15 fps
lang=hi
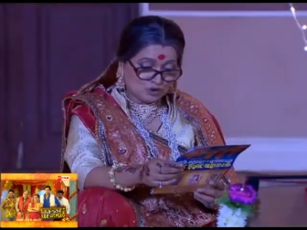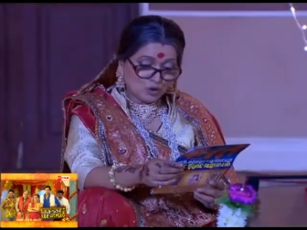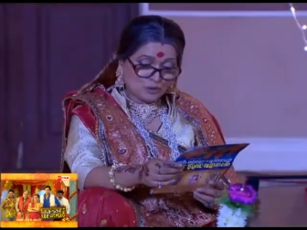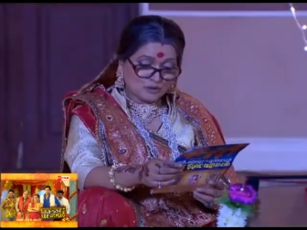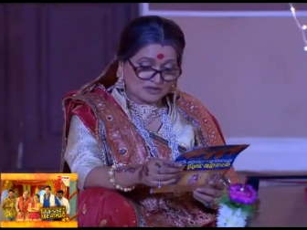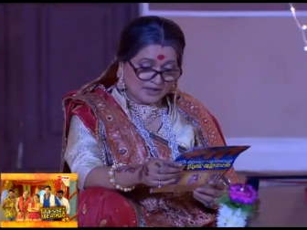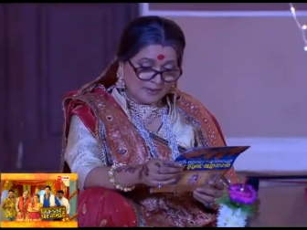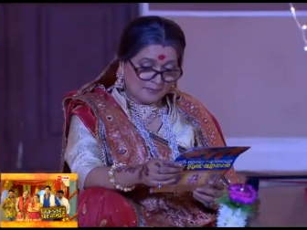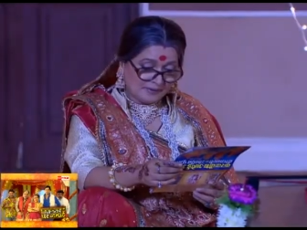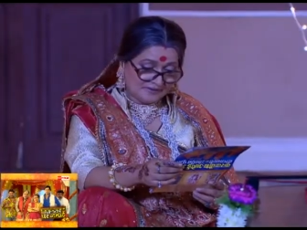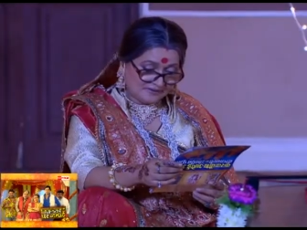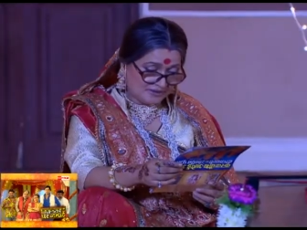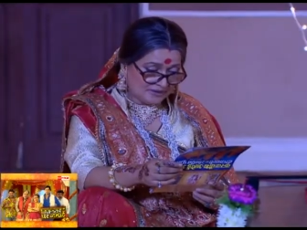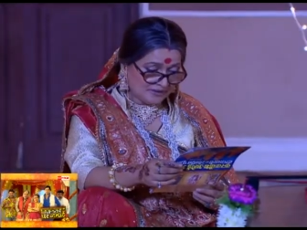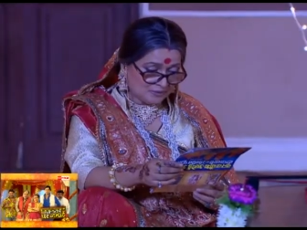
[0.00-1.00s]
जो उसके
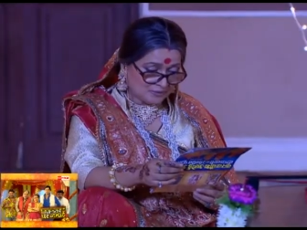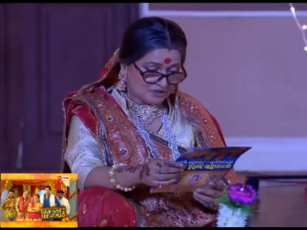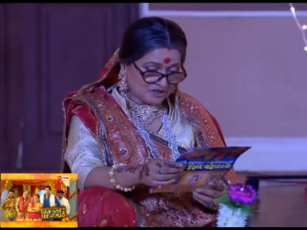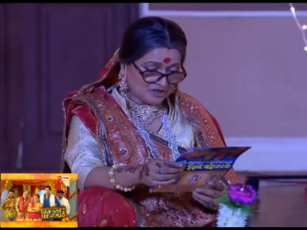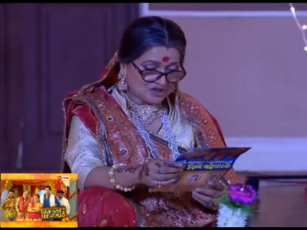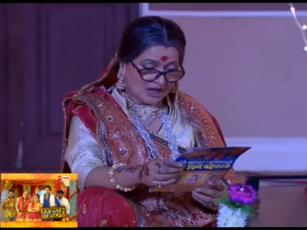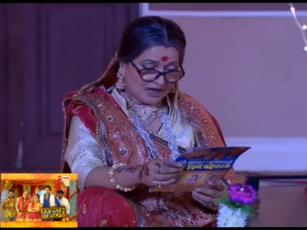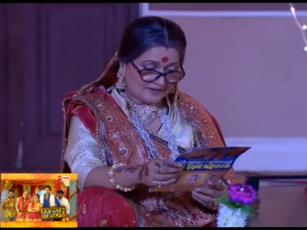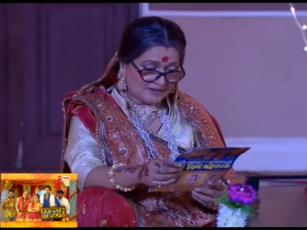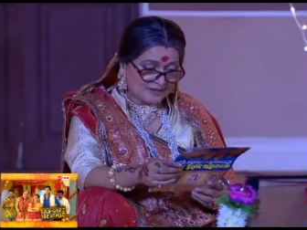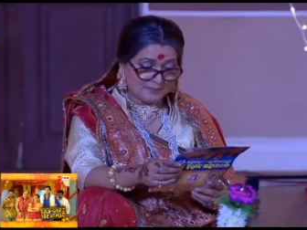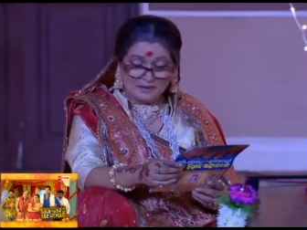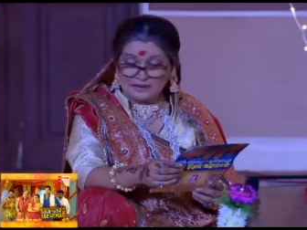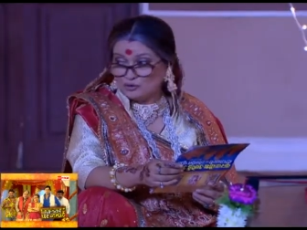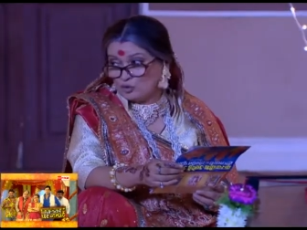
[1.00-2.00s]
पति ने उसे शादी
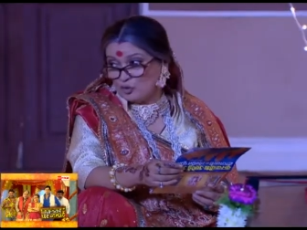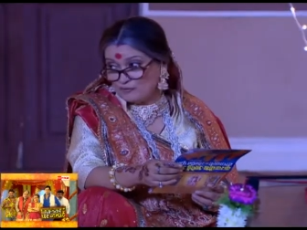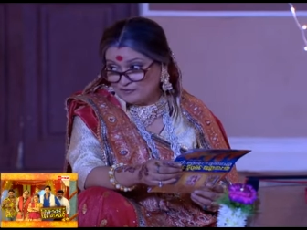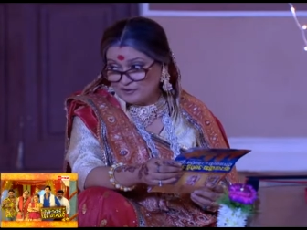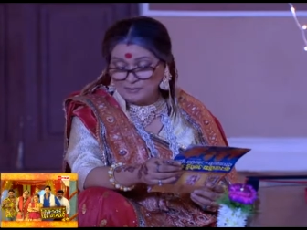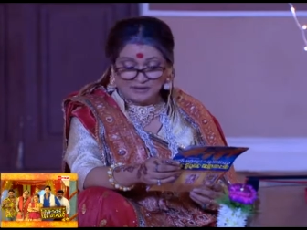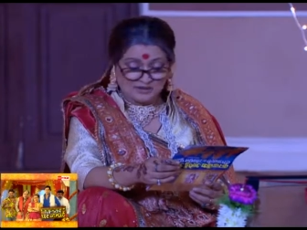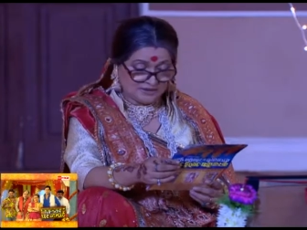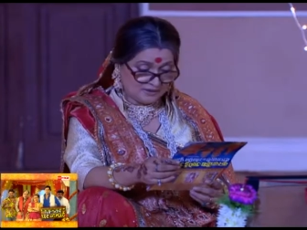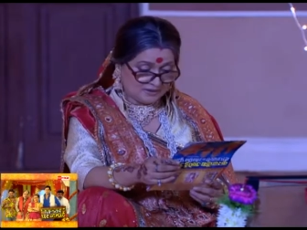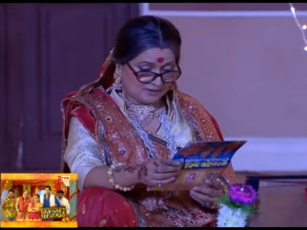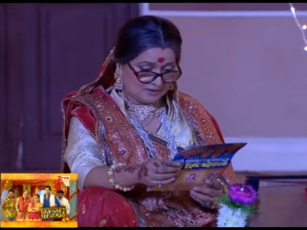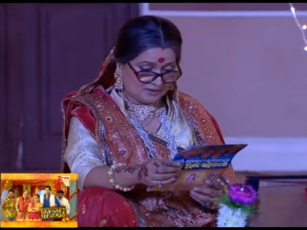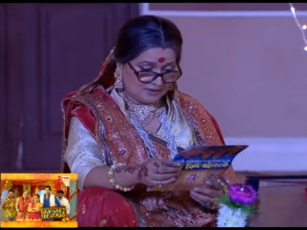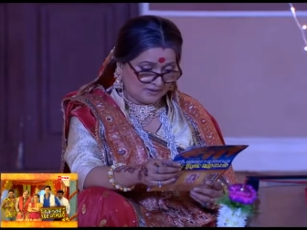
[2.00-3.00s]
पर तोहफे में दी थी